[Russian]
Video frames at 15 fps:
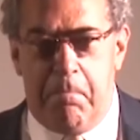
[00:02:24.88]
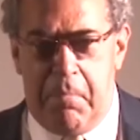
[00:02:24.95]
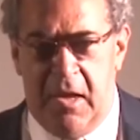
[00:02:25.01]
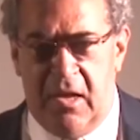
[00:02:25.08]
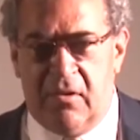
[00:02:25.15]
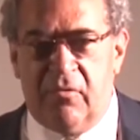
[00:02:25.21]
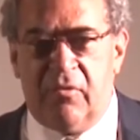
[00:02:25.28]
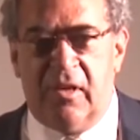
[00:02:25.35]

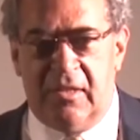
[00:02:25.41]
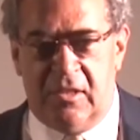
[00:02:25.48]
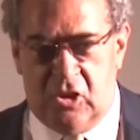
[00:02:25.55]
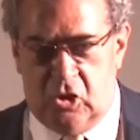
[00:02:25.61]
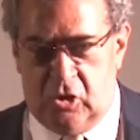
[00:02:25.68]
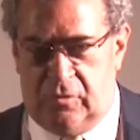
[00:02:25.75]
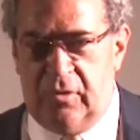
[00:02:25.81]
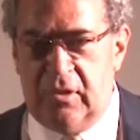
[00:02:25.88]
Первое
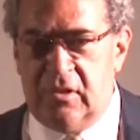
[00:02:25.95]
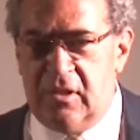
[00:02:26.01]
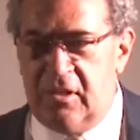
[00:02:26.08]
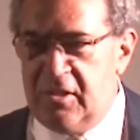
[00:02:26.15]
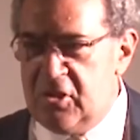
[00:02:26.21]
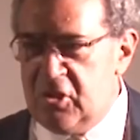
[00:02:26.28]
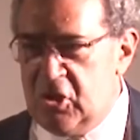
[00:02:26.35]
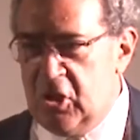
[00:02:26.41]

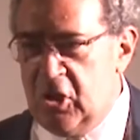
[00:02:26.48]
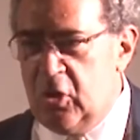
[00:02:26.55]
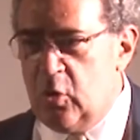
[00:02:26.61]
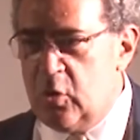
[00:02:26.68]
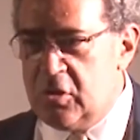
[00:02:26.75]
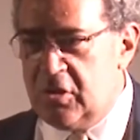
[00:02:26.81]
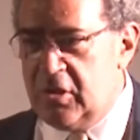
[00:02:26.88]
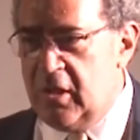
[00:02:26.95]
действительно
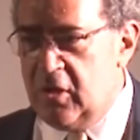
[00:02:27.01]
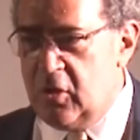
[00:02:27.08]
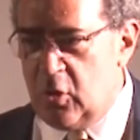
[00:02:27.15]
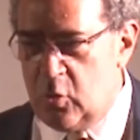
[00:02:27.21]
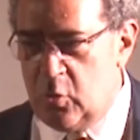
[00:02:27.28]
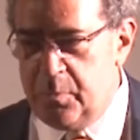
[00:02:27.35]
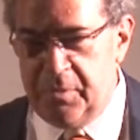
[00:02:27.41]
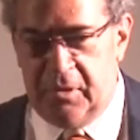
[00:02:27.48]
серьезное,
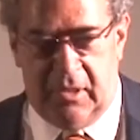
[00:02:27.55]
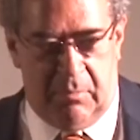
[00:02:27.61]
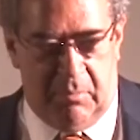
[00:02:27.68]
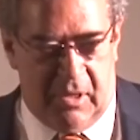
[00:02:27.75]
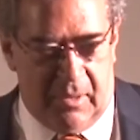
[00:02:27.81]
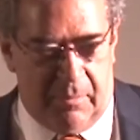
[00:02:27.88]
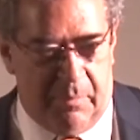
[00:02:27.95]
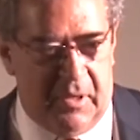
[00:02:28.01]
крупное
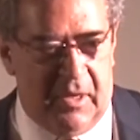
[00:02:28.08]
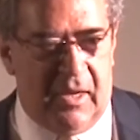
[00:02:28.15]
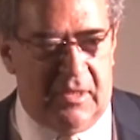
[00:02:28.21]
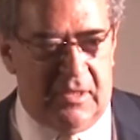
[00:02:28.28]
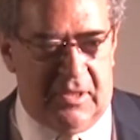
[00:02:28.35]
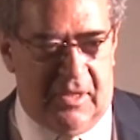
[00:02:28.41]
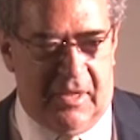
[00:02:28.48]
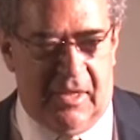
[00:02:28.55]

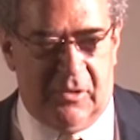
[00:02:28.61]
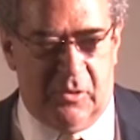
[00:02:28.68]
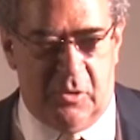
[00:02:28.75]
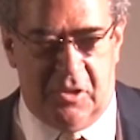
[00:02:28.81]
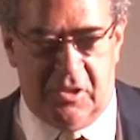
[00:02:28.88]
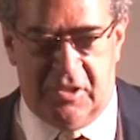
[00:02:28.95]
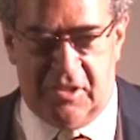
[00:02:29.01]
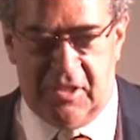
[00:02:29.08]
мероприятие,
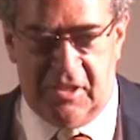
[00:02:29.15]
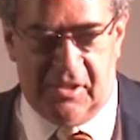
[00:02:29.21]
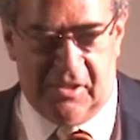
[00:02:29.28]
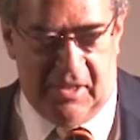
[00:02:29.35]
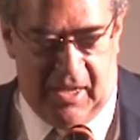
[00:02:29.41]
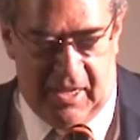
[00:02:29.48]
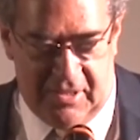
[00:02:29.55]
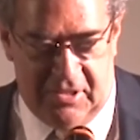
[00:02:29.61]
которое сделал
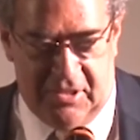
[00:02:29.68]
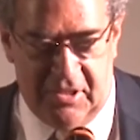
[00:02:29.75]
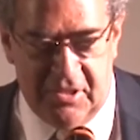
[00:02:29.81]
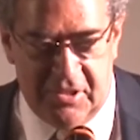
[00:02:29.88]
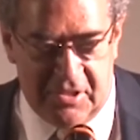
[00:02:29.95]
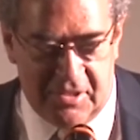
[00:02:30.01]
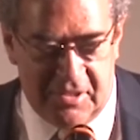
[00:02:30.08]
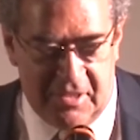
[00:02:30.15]

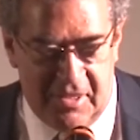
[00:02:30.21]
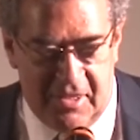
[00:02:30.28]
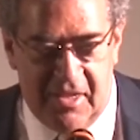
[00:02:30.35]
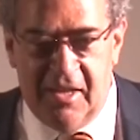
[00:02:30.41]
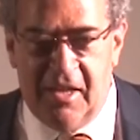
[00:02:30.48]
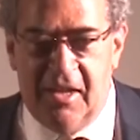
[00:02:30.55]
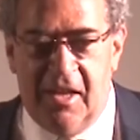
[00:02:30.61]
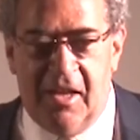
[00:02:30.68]
Азиз,
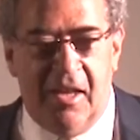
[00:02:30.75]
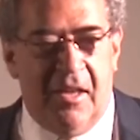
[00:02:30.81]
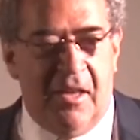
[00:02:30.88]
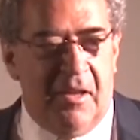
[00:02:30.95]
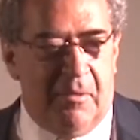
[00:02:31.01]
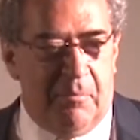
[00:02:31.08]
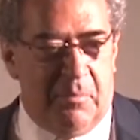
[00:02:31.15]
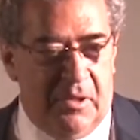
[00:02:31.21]

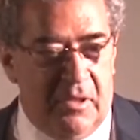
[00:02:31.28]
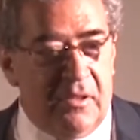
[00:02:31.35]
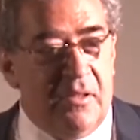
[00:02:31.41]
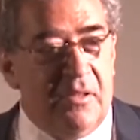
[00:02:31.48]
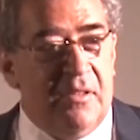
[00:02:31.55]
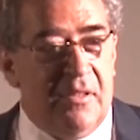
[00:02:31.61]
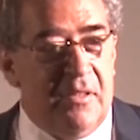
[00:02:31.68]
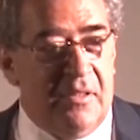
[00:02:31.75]
был
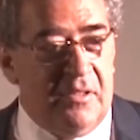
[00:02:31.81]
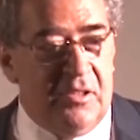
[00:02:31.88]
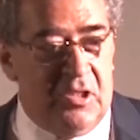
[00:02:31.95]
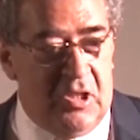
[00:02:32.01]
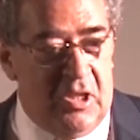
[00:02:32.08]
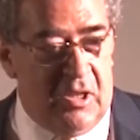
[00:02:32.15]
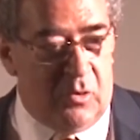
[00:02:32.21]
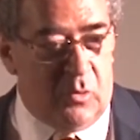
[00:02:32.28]

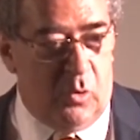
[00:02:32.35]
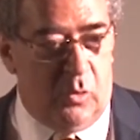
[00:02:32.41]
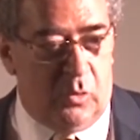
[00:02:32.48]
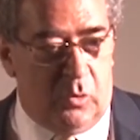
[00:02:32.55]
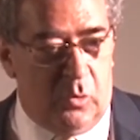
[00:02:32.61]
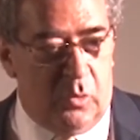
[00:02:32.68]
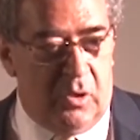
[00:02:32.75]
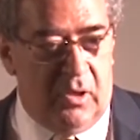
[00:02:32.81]
Дни
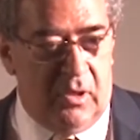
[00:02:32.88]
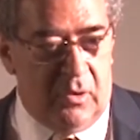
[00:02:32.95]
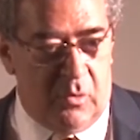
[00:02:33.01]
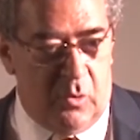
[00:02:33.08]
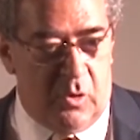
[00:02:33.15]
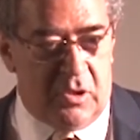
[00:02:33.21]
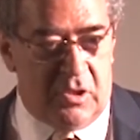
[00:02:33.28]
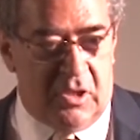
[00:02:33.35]
культуры
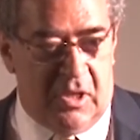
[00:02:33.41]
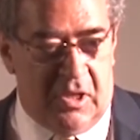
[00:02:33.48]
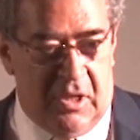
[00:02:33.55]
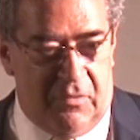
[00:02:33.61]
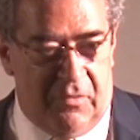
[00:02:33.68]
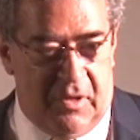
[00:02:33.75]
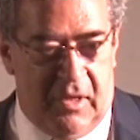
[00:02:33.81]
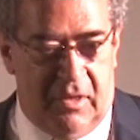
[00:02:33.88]
горских
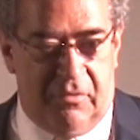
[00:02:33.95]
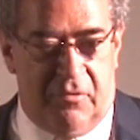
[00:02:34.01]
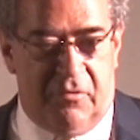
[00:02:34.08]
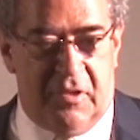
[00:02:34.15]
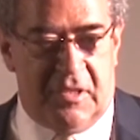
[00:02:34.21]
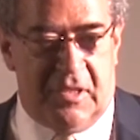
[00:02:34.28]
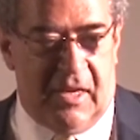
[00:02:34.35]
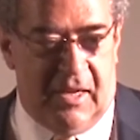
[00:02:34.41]
евреев
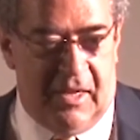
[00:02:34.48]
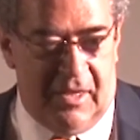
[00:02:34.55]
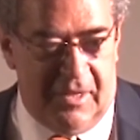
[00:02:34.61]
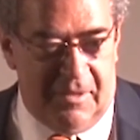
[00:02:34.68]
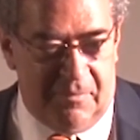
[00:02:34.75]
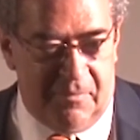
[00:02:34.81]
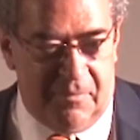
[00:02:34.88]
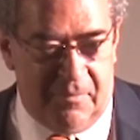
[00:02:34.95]
в Израиле.